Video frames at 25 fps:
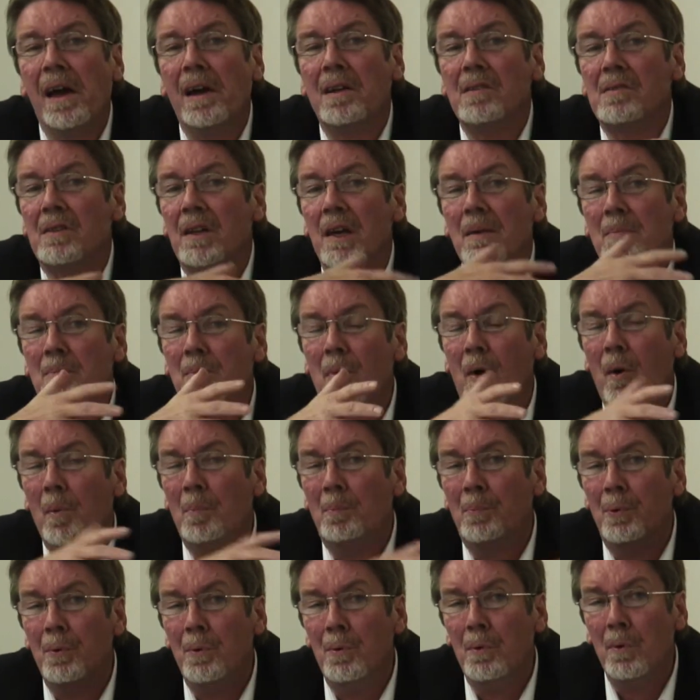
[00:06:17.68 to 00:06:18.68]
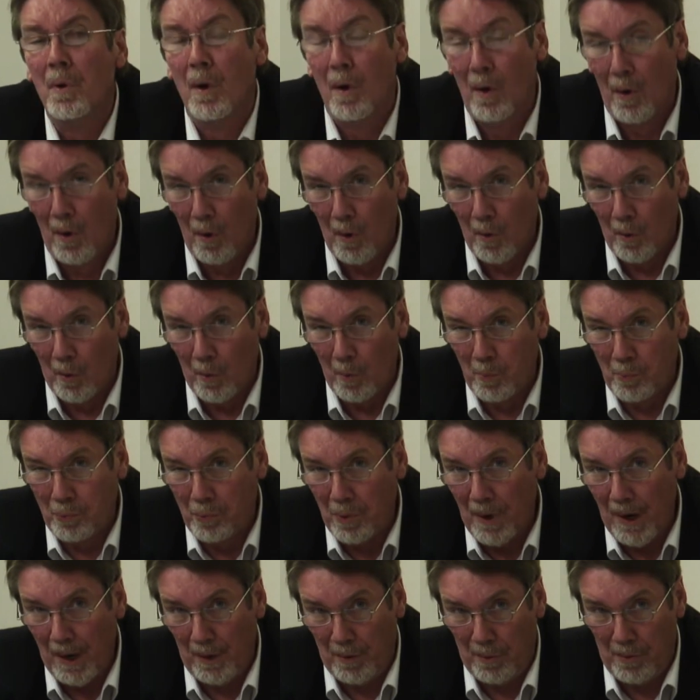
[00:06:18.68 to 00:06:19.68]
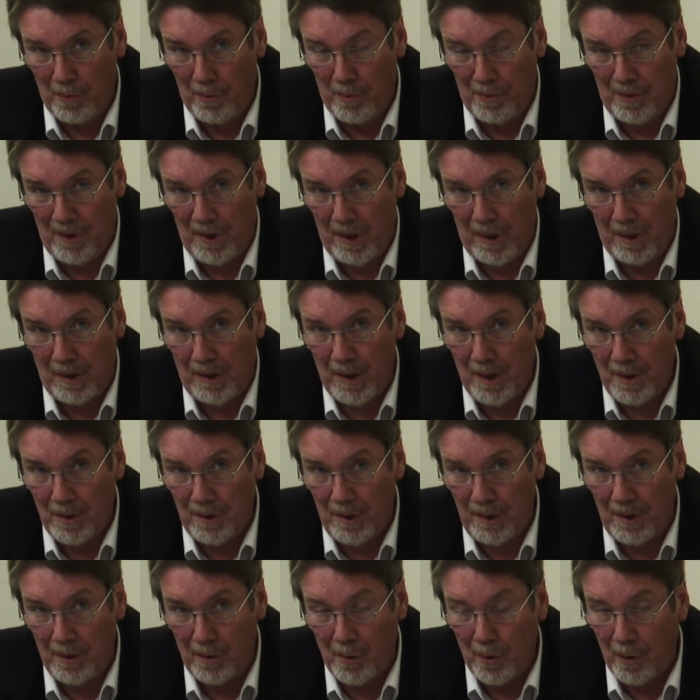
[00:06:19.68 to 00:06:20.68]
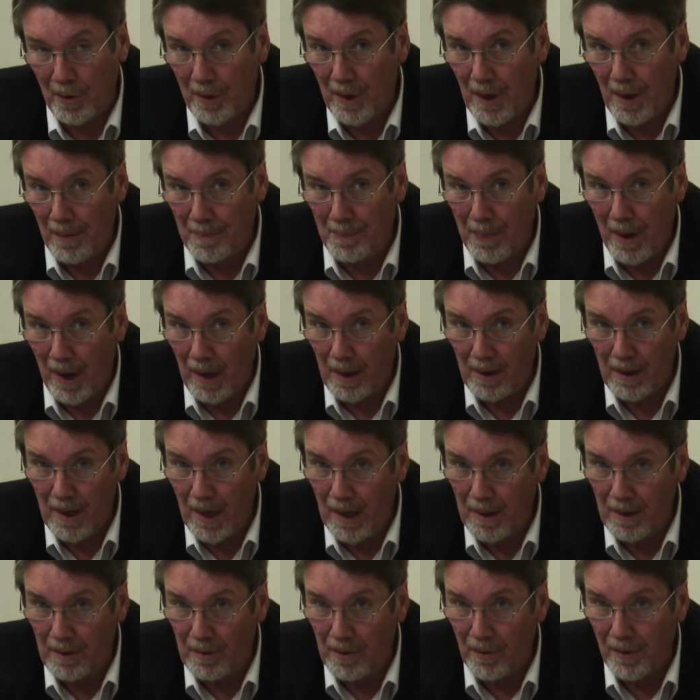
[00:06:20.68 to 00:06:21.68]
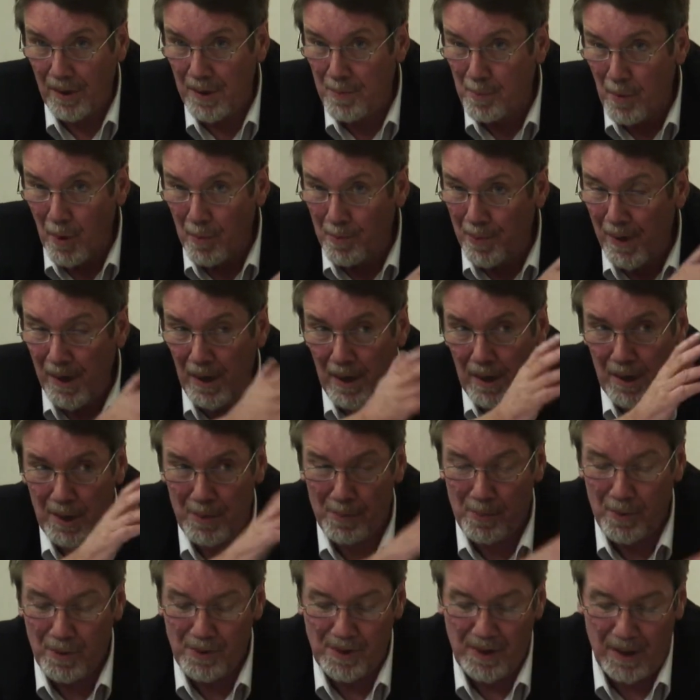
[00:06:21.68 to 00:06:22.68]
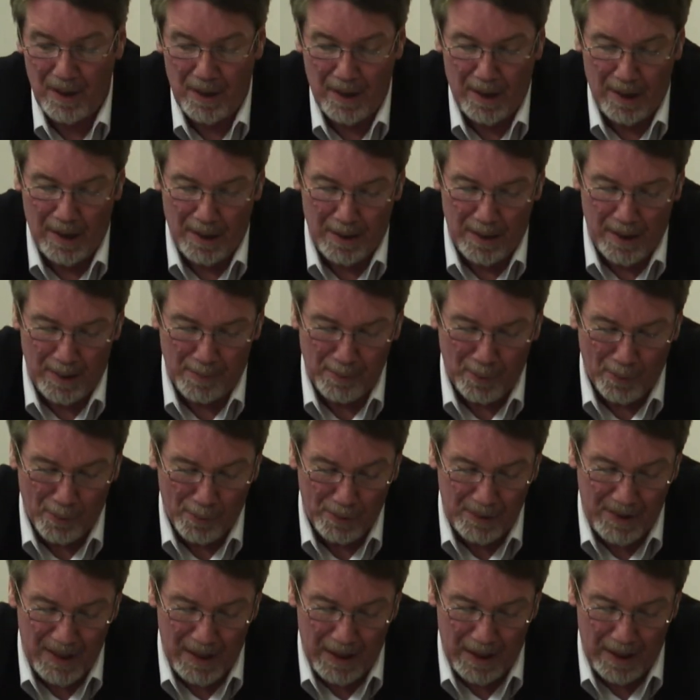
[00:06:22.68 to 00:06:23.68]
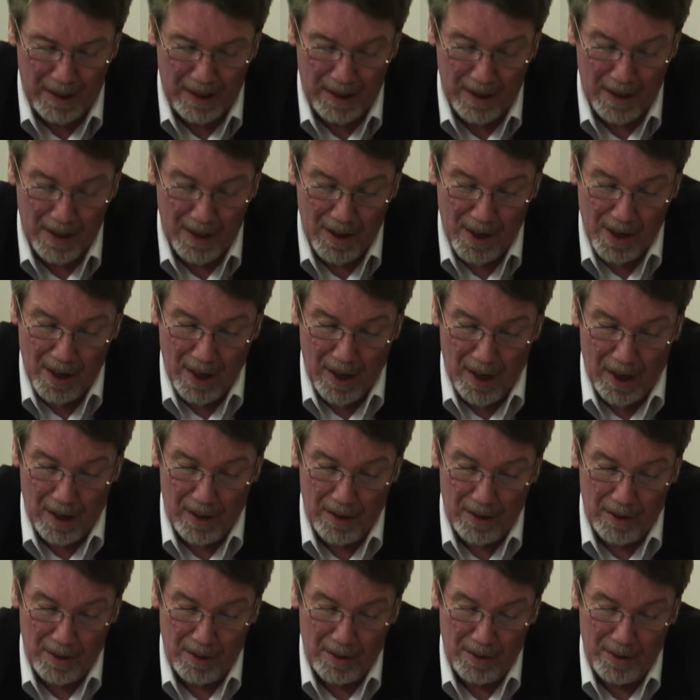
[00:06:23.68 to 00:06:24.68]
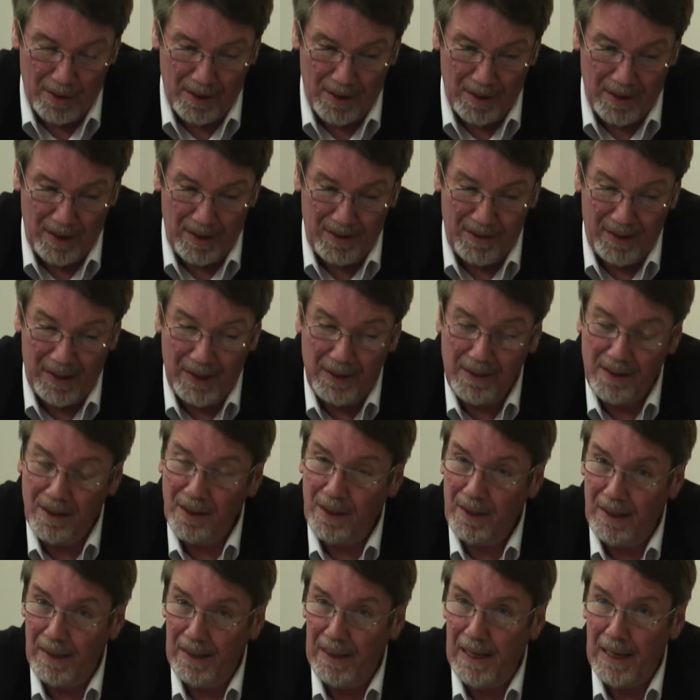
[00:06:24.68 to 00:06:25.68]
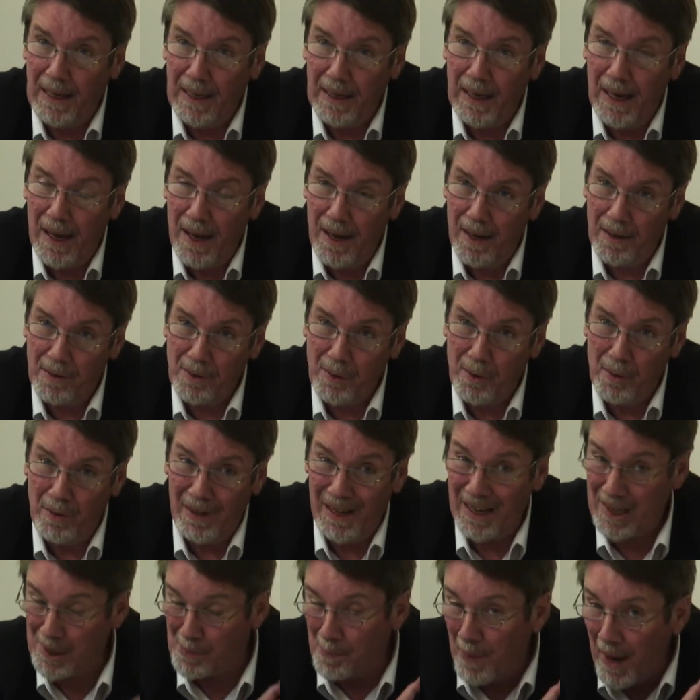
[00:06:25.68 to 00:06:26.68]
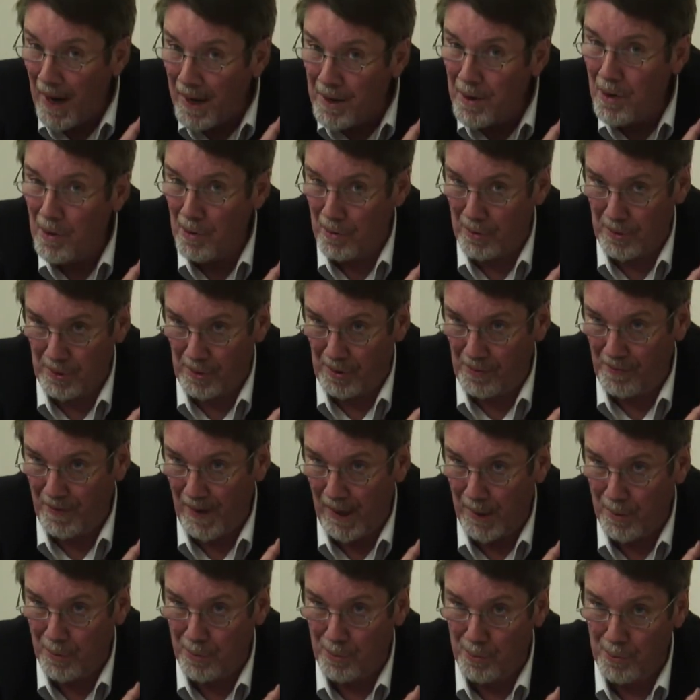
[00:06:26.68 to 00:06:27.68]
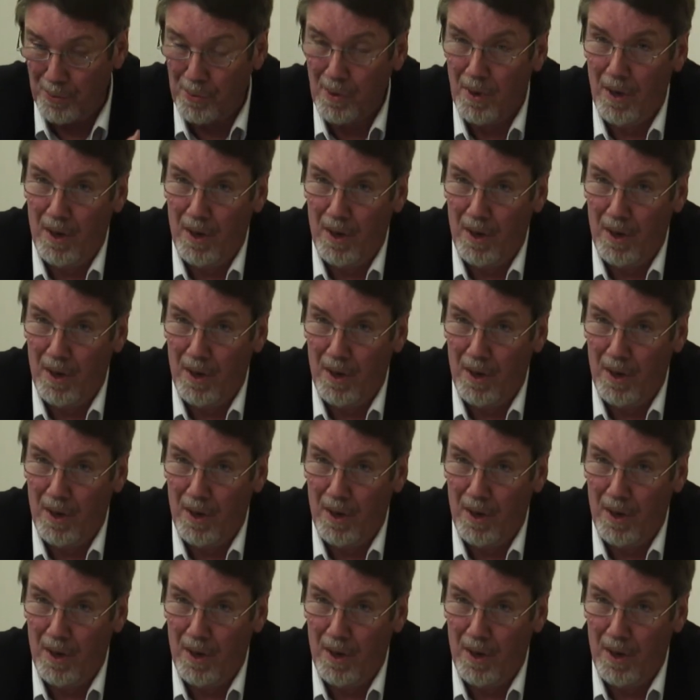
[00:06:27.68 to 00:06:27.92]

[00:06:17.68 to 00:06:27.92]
extrêmement peu, au point que certains historiens parlent d'un temps immobile, se pense à, à Brodel, il, est, clair que l'expérience vécue